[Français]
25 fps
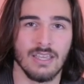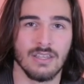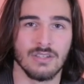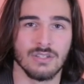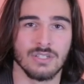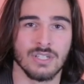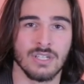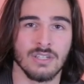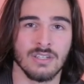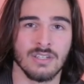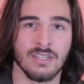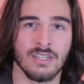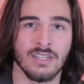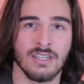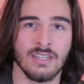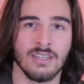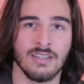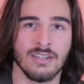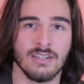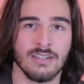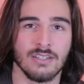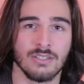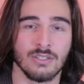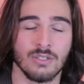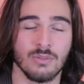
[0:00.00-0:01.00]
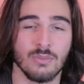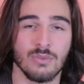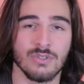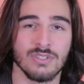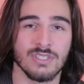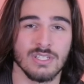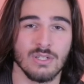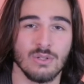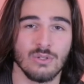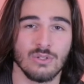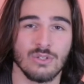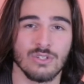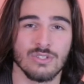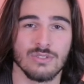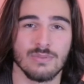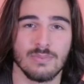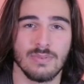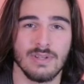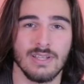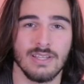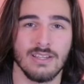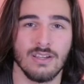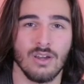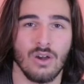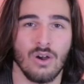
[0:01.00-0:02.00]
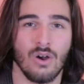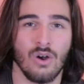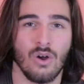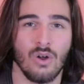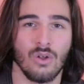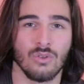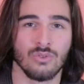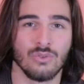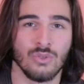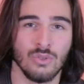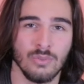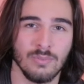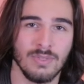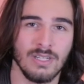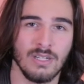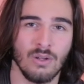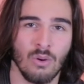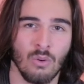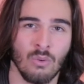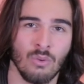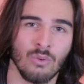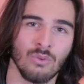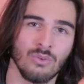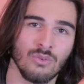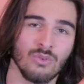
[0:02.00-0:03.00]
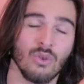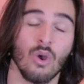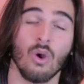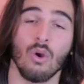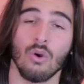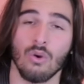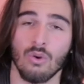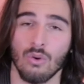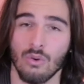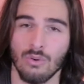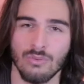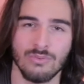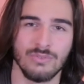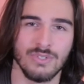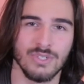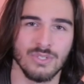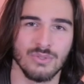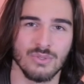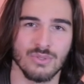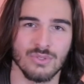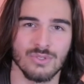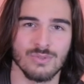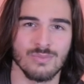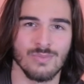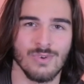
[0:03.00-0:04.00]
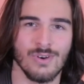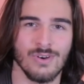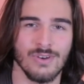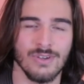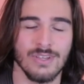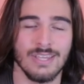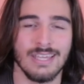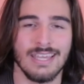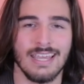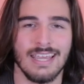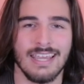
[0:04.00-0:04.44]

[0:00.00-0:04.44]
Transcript: J'ai euh, commencé le cosplay en 2011, officieusement,